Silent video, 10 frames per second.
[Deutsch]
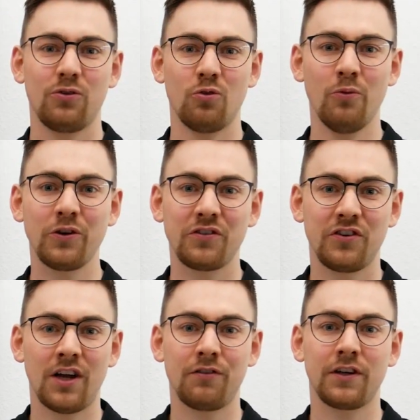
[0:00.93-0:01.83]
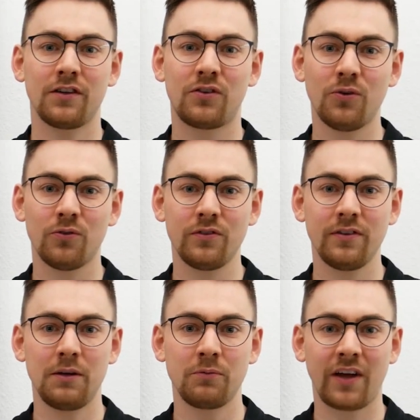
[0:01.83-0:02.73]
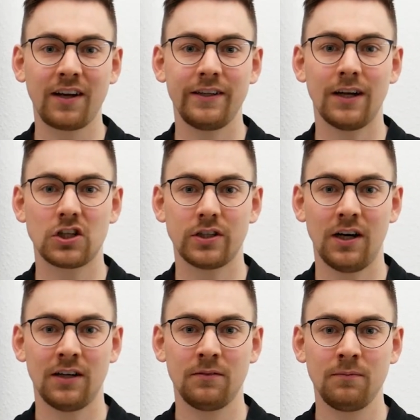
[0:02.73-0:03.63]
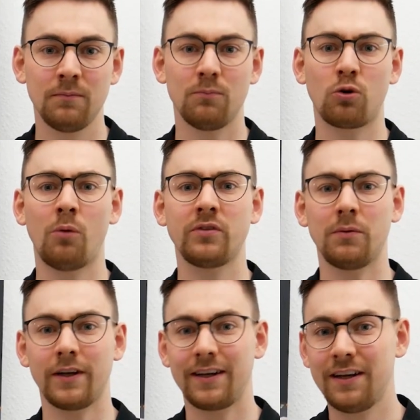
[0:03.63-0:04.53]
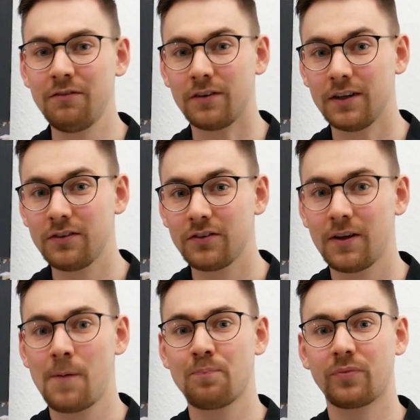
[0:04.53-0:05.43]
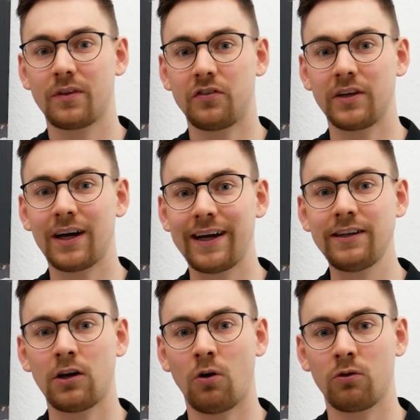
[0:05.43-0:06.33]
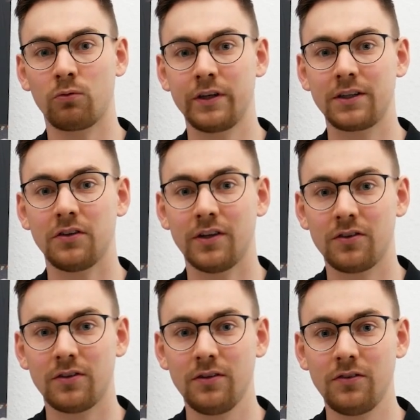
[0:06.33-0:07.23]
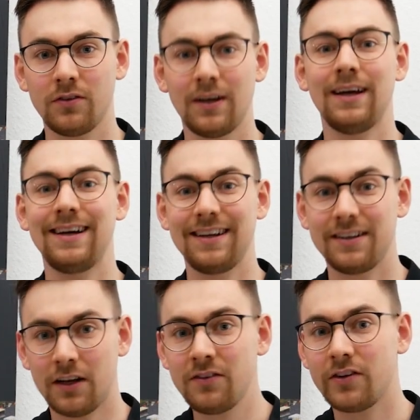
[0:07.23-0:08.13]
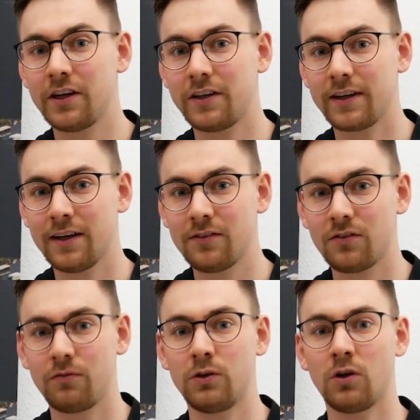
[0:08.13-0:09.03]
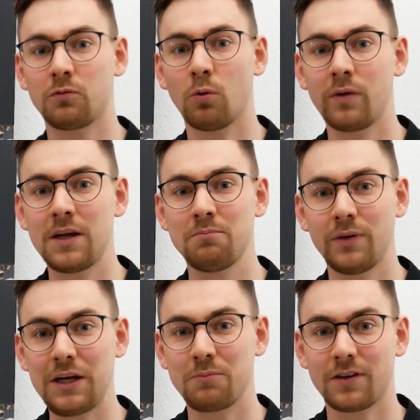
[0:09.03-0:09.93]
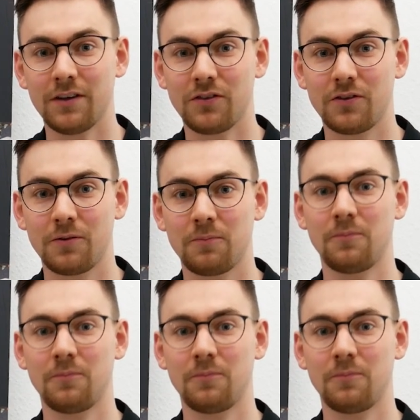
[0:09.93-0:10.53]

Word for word: Du möchtest die Navigation im Trackleader starten, bekommst aber den Hinweis, dass die Geräteanordnung nicht gesetzt ist, dann zeige ich dir jetzt, wie du das Problem beheben kannst.